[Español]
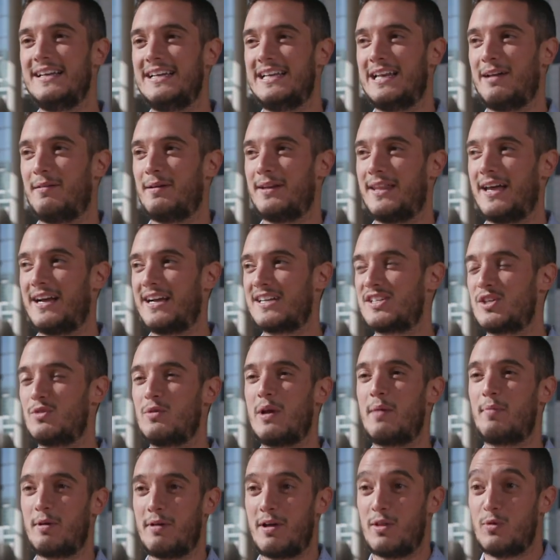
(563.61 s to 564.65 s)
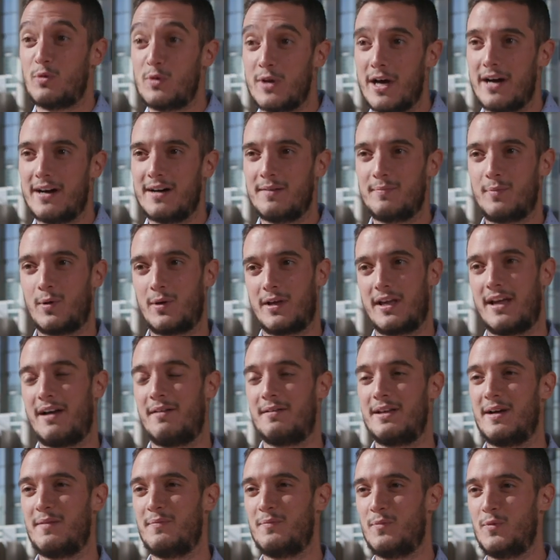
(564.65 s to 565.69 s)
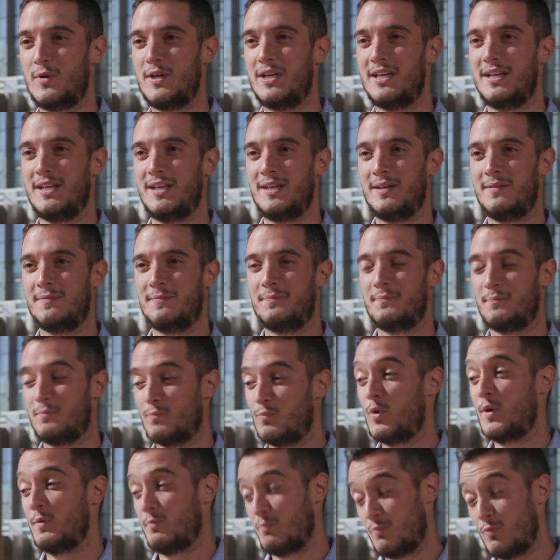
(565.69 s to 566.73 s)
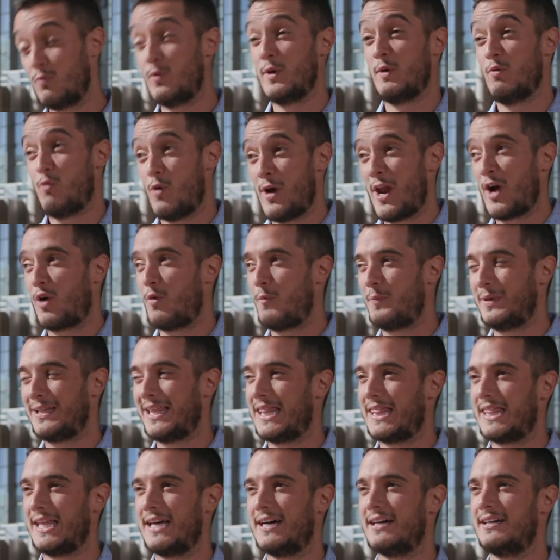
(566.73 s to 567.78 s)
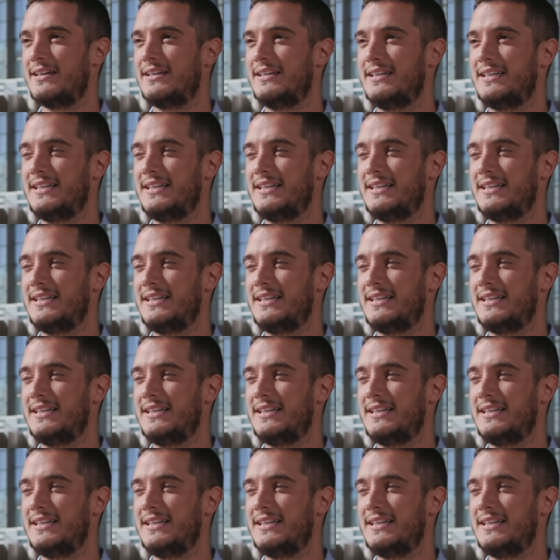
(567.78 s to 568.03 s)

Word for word: y la verdad que ha sido una prueba dura porque había muy, muy, muy buena competencia